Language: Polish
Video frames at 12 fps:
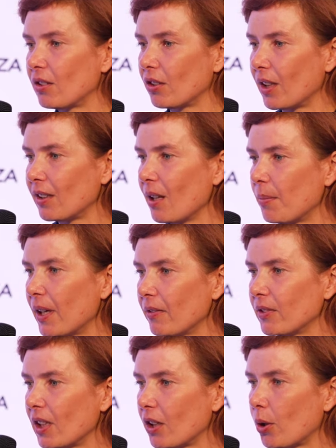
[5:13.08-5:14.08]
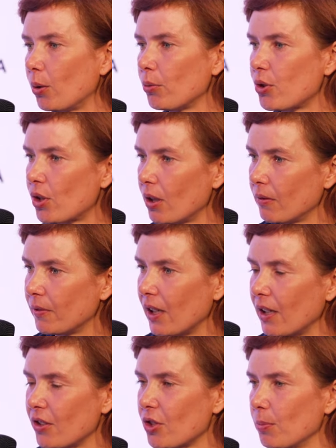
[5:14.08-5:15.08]
to tak naprawdę
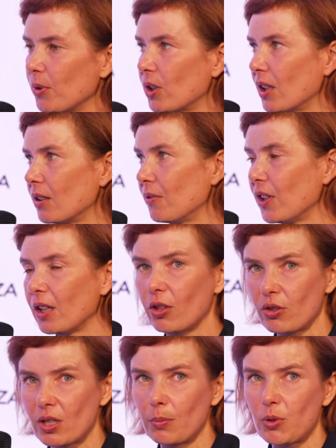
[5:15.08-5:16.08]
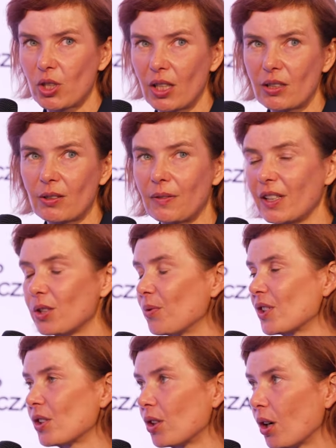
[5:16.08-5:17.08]
kluczowe, żeby te dwie noce przetrwać
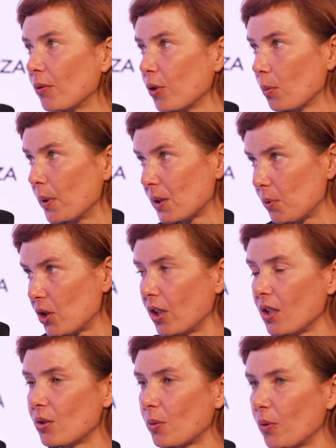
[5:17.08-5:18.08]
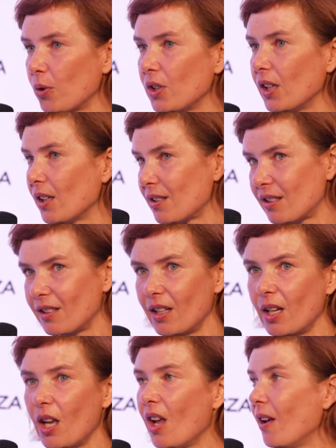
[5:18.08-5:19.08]
w zdrowiu i bezpieczeństwu jest
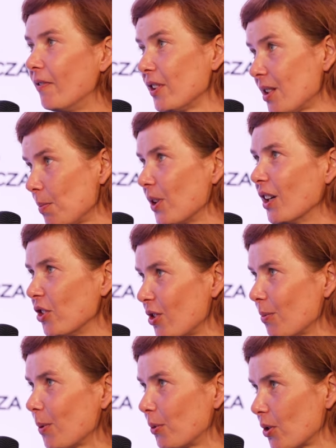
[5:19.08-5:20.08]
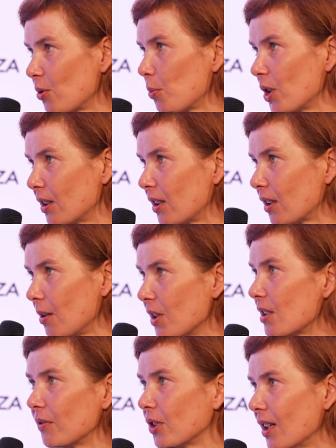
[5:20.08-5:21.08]
wysypianie się po prostu przed
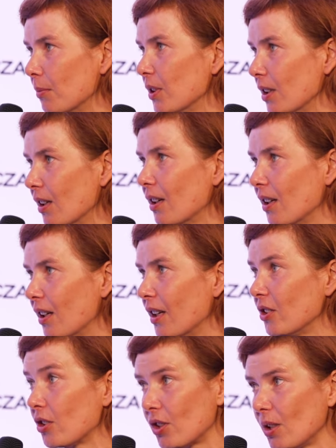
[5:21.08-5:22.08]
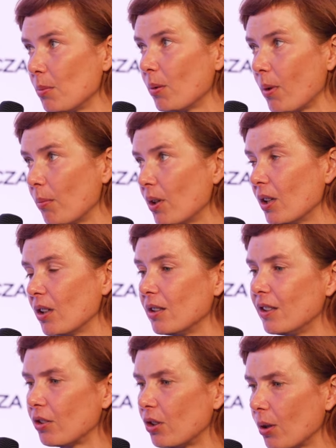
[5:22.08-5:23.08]
takimi zawodami. Jeżeli my mamy
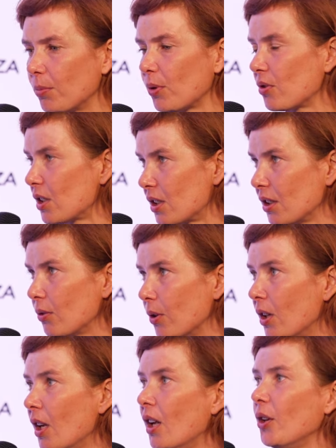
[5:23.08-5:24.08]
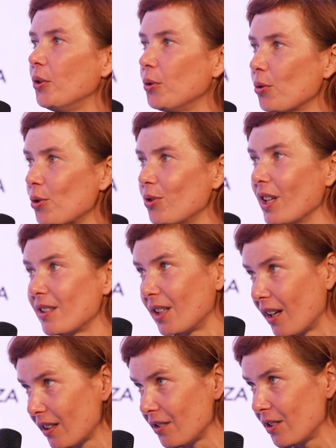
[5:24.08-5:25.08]
niedobór snu już na
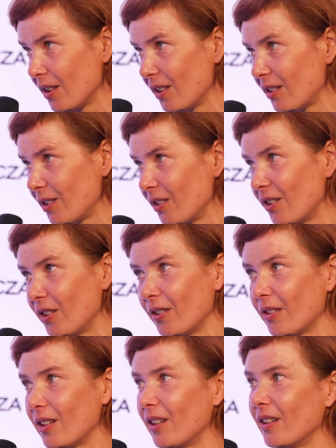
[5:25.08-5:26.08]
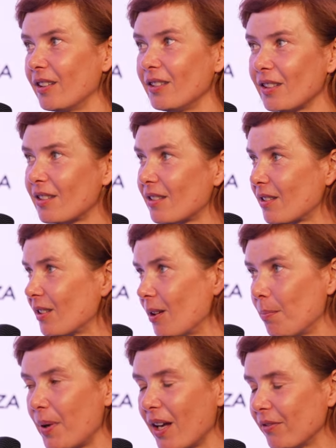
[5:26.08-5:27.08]
starcie, to jest
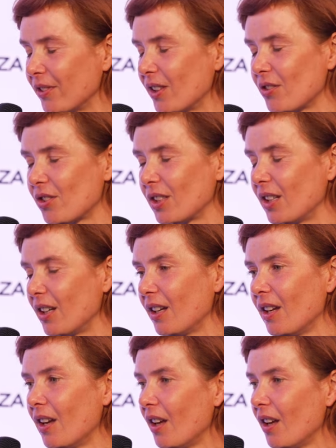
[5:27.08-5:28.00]
pewne, że